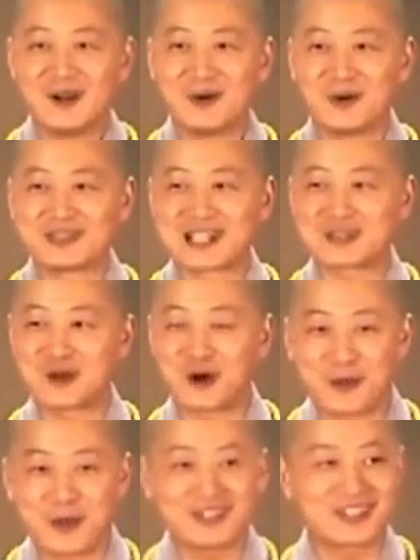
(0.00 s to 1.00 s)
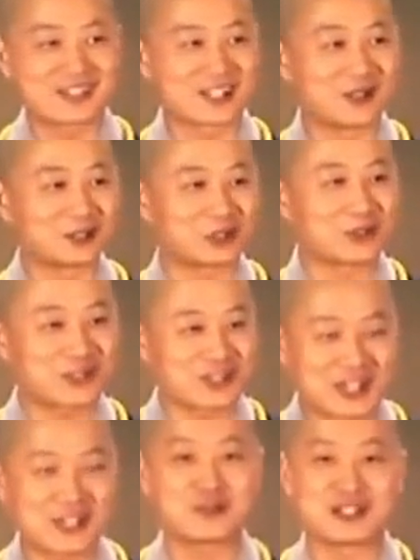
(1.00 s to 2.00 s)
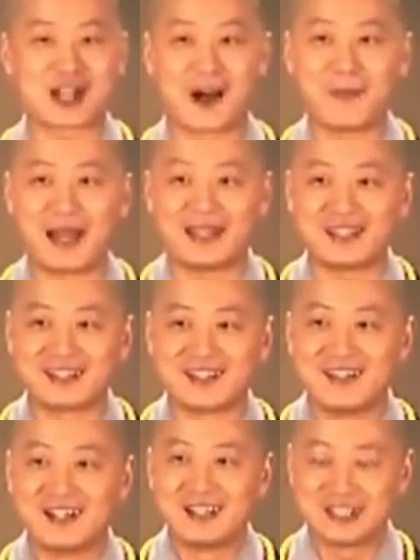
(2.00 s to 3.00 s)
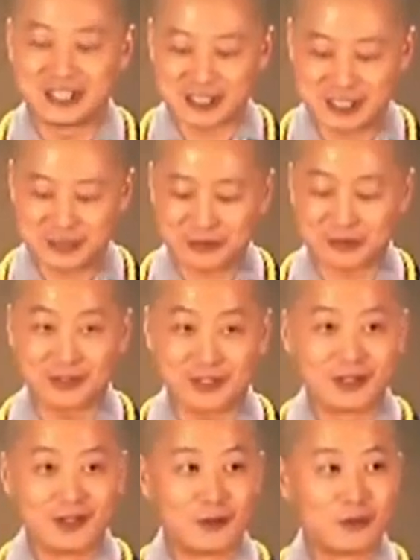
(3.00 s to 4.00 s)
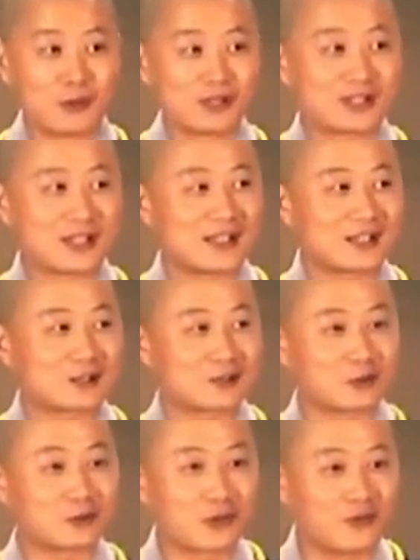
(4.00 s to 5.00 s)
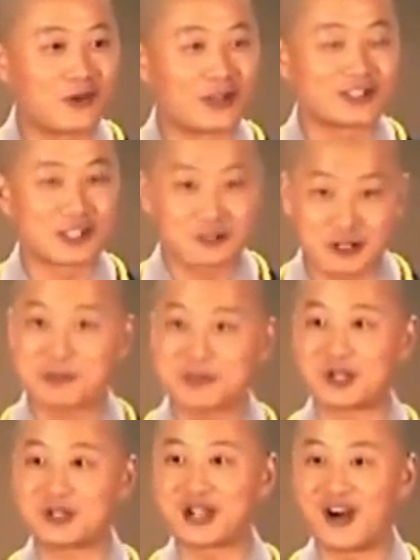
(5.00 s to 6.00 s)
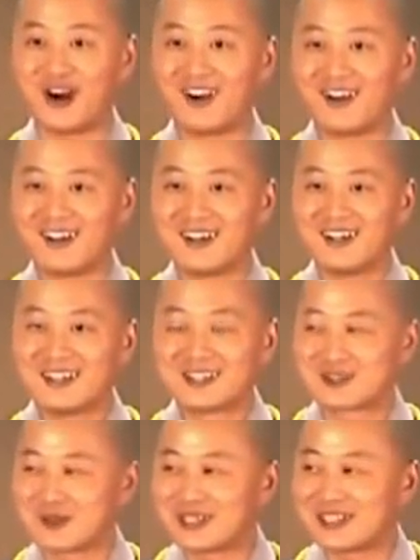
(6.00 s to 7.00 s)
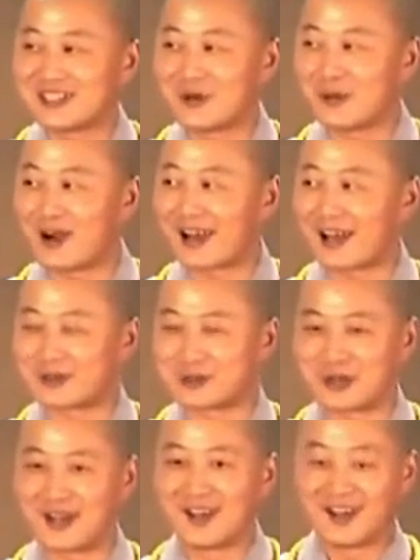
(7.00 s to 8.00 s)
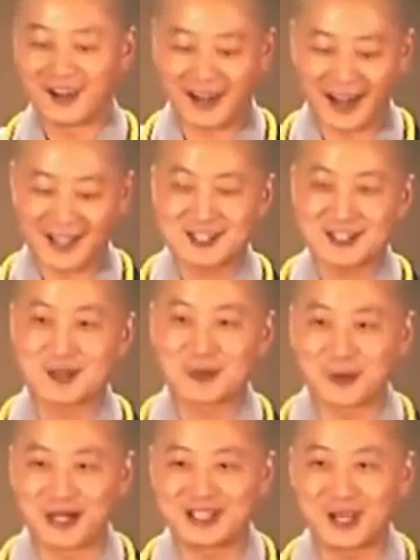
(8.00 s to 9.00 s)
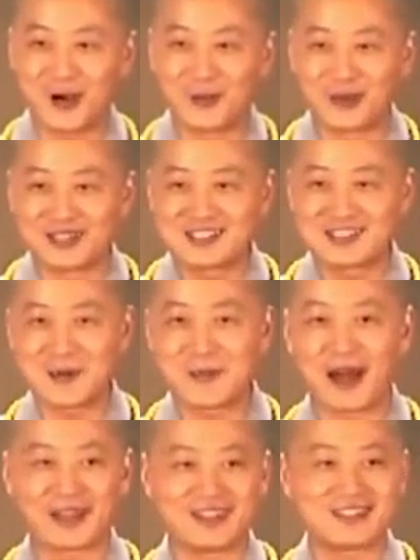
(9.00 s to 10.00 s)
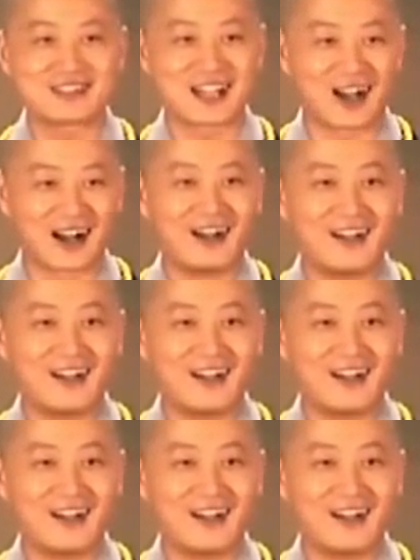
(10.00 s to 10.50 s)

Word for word: 我在做梦的时候都是在睡长板凳，以至于我在那个总统房间睡不着觉。所以我感觉还是回到我的这个板凳上啊，